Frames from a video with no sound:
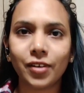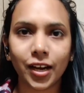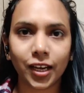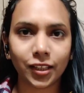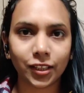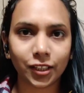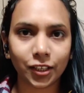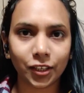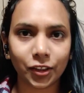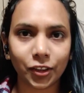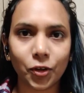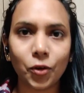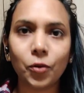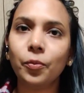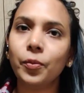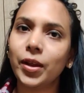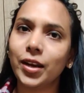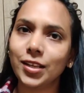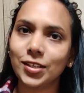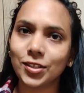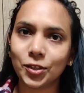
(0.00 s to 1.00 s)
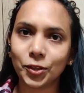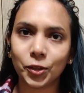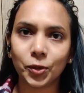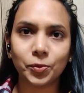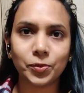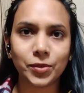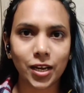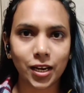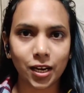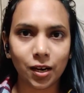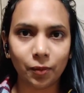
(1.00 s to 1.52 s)
स्वागत करती हूँ मेरे
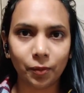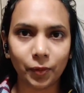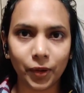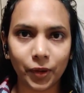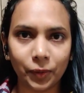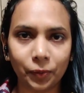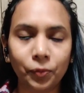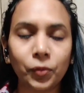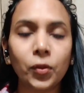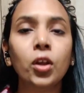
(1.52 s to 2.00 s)
यूट्यूब चैनल में